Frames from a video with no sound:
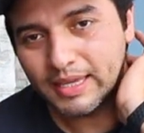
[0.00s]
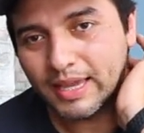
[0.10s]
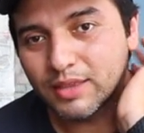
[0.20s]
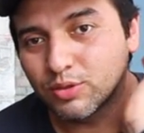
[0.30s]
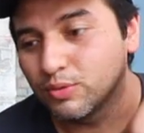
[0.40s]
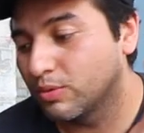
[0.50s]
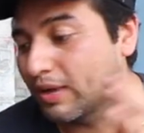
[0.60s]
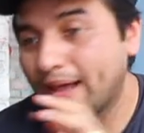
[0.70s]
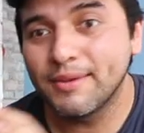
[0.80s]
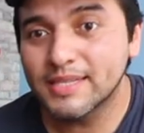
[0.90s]
y que
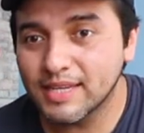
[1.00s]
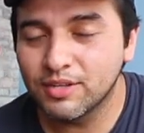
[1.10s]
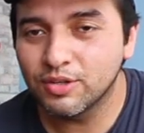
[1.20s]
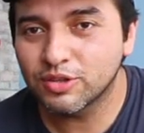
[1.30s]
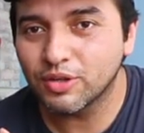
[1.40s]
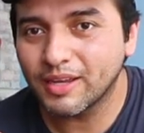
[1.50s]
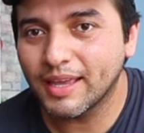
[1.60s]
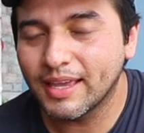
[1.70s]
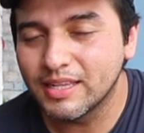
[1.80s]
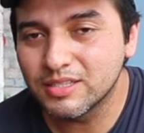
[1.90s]
tu cabeza no
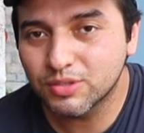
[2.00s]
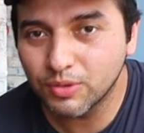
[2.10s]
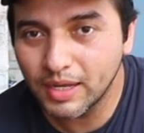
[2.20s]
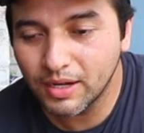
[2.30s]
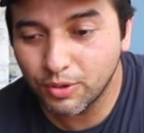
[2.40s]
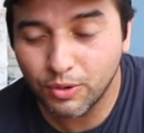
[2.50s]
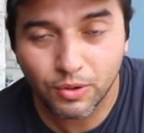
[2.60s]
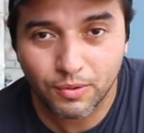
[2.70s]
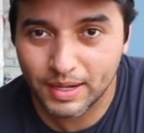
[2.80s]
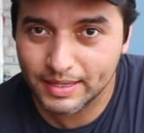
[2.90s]
toque el suelo
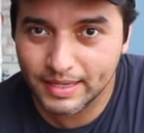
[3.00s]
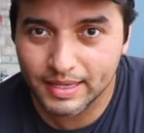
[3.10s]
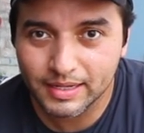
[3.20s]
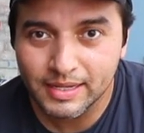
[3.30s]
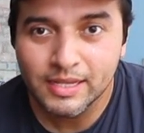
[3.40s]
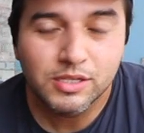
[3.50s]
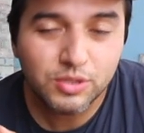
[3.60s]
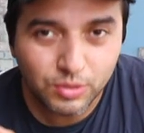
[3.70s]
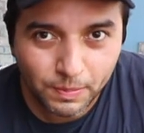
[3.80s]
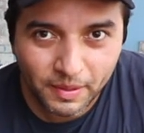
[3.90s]
o cualquier
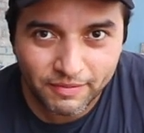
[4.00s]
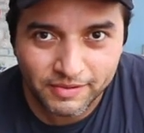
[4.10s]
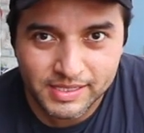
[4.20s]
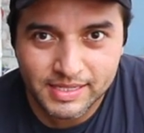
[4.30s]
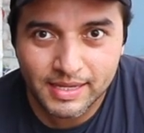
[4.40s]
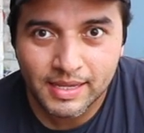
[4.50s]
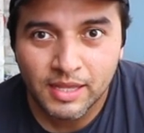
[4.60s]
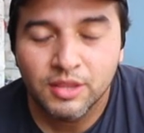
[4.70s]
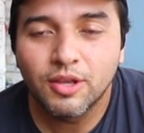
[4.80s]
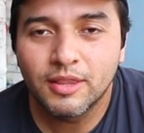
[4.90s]
superficie
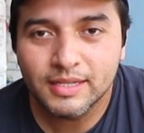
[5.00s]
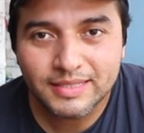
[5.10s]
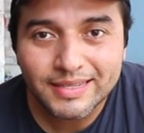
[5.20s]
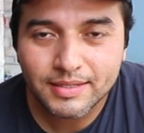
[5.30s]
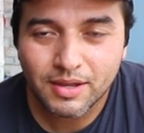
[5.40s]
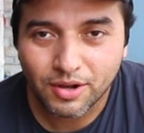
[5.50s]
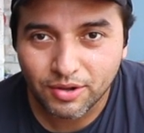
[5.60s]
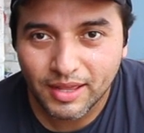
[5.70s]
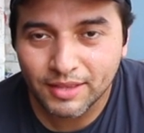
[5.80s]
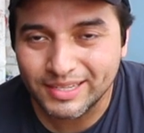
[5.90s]
donde estés
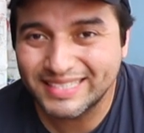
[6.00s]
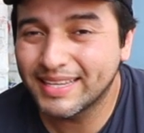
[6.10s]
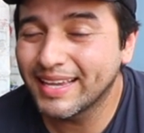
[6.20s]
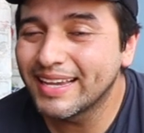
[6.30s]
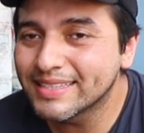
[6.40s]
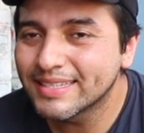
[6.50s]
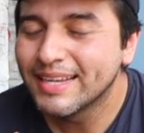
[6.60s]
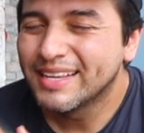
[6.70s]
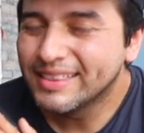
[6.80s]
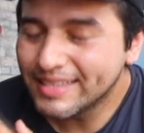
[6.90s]
rodando. Así que es
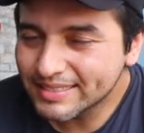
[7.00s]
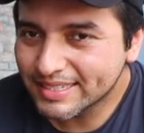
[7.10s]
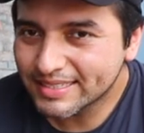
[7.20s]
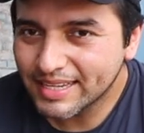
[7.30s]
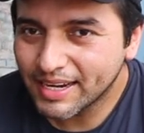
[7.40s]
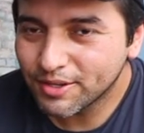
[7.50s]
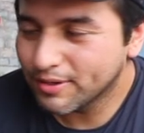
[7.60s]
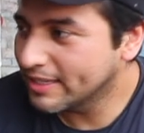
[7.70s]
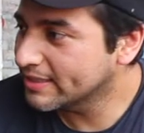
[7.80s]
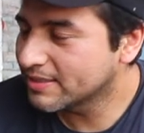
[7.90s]

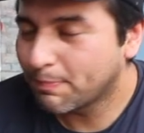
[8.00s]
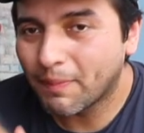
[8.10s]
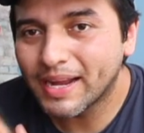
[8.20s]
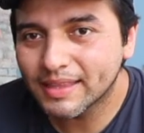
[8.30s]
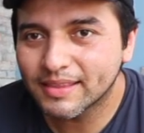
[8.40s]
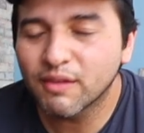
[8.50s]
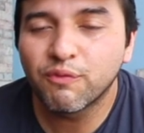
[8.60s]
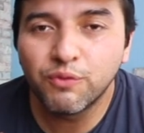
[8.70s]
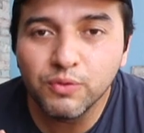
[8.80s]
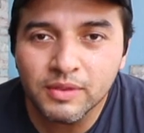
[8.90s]
necesario, es parte
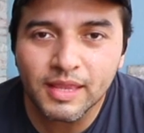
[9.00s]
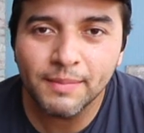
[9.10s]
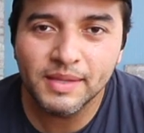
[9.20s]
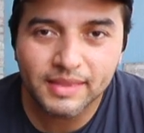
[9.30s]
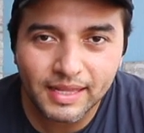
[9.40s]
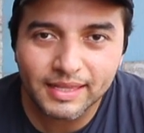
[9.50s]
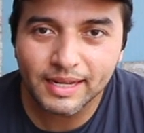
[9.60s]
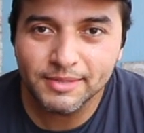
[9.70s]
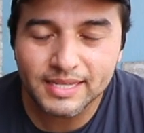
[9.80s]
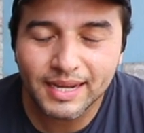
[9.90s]
fundamental de
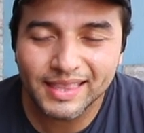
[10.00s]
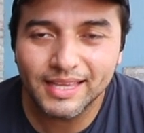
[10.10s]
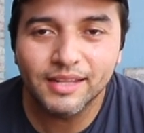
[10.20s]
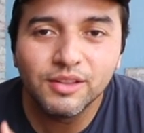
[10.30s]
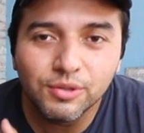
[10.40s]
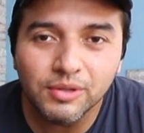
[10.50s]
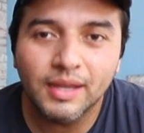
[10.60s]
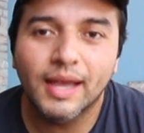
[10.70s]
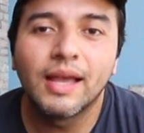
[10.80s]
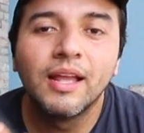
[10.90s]
la bicicleta.
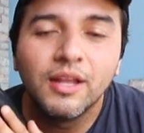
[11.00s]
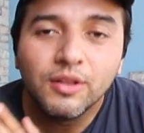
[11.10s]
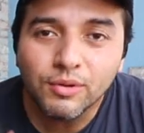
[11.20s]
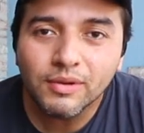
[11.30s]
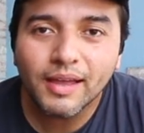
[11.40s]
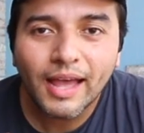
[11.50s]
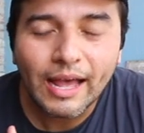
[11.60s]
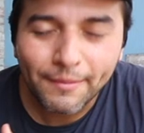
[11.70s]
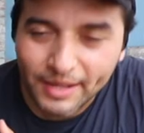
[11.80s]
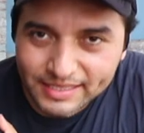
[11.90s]
Nunca, nunca,
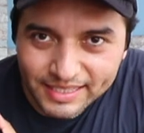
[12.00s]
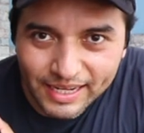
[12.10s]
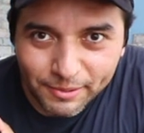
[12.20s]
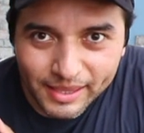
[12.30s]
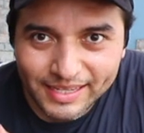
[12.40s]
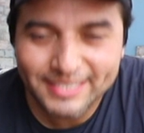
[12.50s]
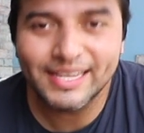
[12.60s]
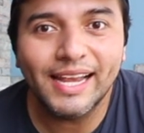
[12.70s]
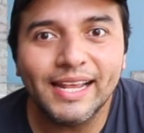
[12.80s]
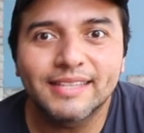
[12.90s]
jamás en la vida
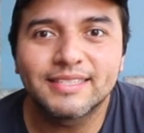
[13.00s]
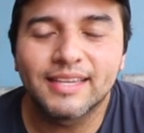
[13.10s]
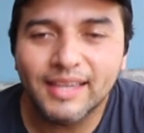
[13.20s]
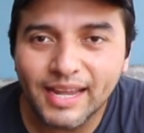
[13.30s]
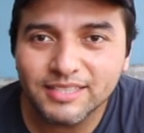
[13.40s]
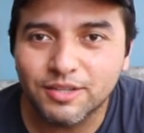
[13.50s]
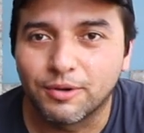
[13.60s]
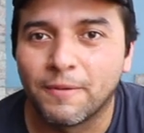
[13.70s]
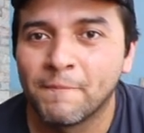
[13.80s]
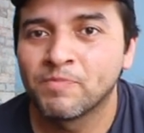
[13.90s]
salgas sin
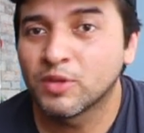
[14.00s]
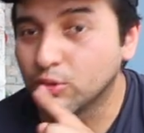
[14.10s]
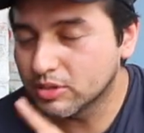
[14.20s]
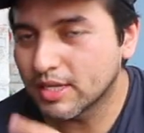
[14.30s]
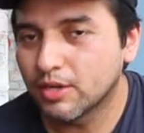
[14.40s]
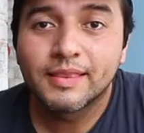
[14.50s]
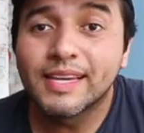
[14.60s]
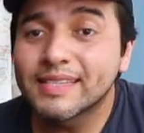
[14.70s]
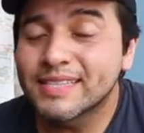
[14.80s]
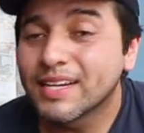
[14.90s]
casco úsalo.
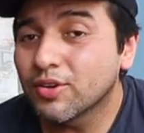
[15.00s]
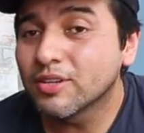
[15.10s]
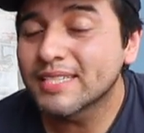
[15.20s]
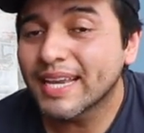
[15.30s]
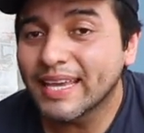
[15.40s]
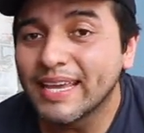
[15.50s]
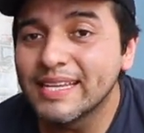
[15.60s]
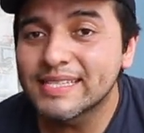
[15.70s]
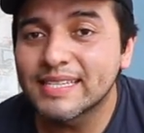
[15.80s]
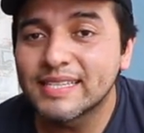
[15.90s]
Tercer cosa que
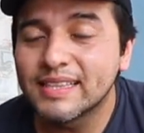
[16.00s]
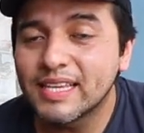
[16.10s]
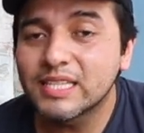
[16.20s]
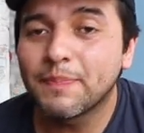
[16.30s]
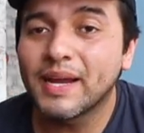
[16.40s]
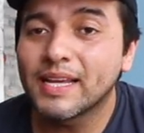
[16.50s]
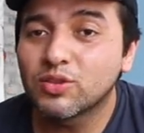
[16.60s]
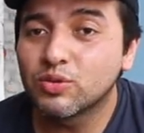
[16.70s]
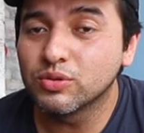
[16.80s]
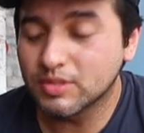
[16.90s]
necesitas
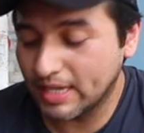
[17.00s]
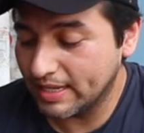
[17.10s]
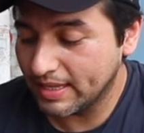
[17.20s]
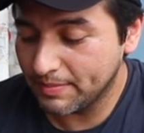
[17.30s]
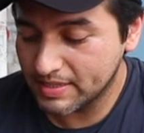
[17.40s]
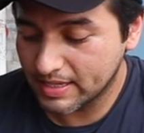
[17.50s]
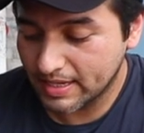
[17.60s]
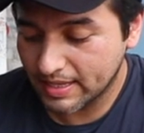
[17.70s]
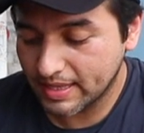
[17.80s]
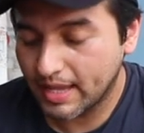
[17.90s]
para tu salida en
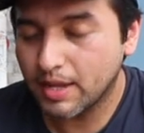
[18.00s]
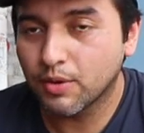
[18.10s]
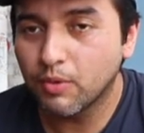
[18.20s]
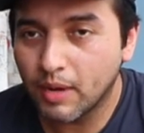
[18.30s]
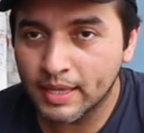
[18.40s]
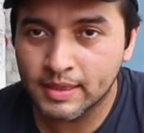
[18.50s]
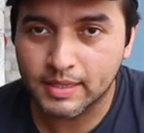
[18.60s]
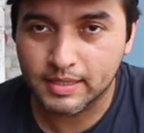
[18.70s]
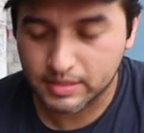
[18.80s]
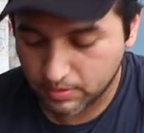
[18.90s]
bicicleta,
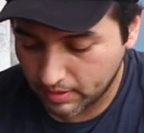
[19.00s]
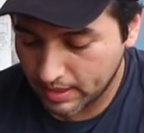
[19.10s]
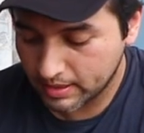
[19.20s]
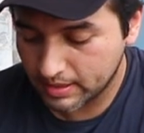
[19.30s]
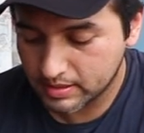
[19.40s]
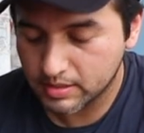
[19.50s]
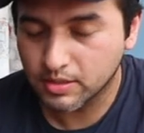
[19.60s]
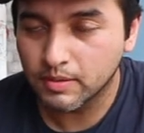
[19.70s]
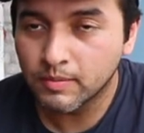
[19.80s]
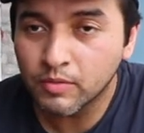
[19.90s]
guantes. Guantes
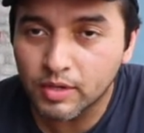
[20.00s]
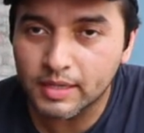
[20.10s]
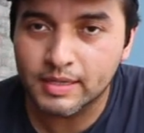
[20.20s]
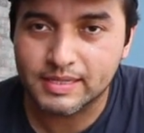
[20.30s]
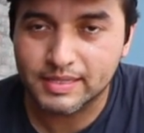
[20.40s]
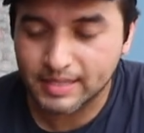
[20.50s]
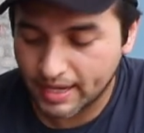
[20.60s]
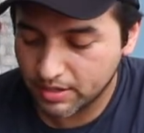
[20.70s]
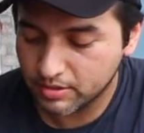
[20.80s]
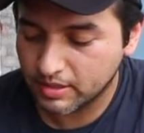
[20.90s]
son muy
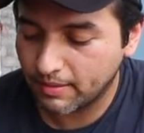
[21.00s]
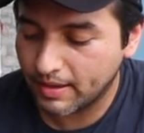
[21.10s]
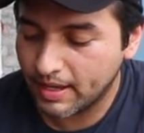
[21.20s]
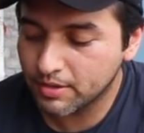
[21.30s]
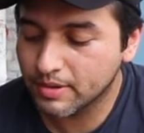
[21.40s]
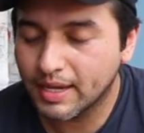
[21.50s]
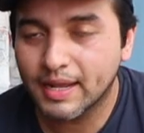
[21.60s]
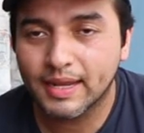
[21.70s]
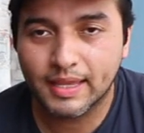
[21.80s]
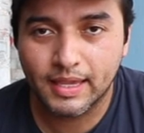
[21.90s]
necesarios, te van a
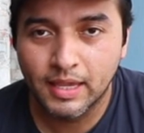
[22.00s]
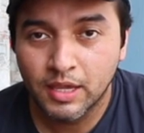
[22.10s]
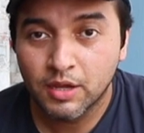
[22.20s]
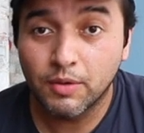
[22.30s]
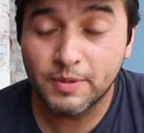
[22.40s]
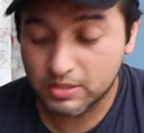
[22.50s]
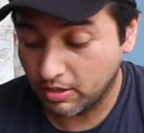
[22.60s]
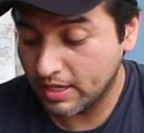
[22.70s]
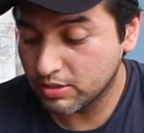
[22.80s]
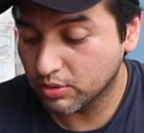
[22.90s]
ayudar a que pues
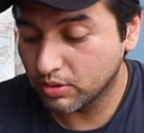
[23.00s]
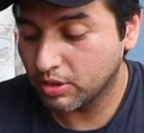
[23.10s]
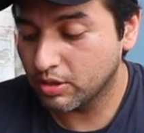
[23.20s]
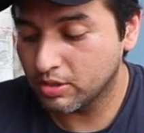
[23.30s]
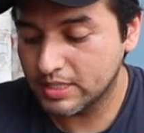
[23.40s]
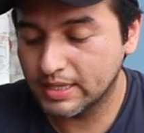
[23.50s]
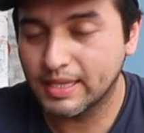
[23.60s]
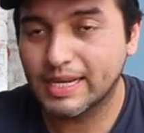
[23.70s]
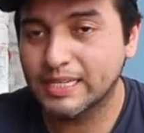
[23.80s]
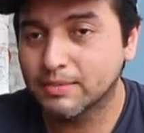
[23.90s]
con el sudor no se
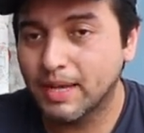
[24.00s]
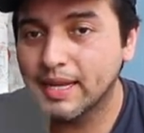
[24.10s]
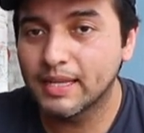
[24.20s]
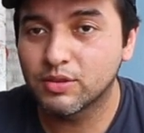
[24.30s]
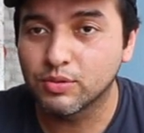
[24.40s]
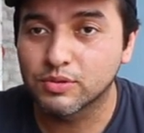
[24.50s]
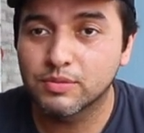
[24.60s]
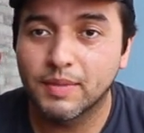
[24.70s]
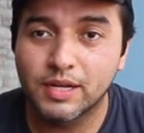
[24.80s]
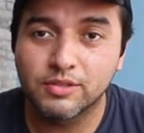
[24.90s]
te resbale
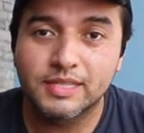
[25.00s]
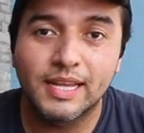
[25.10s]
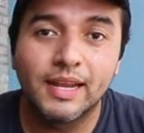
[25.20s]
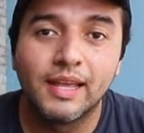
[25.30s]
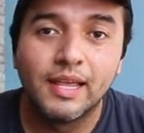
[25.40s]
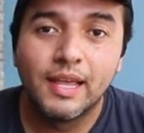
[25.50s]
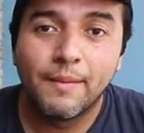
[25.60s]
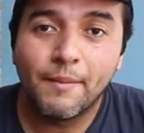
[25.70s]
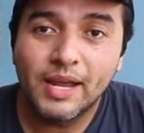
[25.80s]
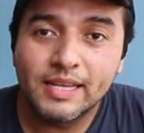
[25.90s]
tus manos del
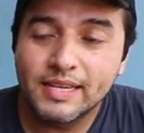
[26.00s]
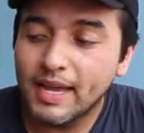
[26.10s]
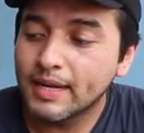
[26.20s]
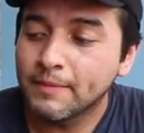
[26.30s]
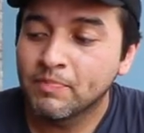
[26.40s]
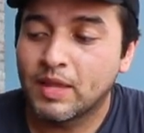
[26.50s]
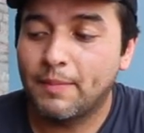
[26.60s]
manillar.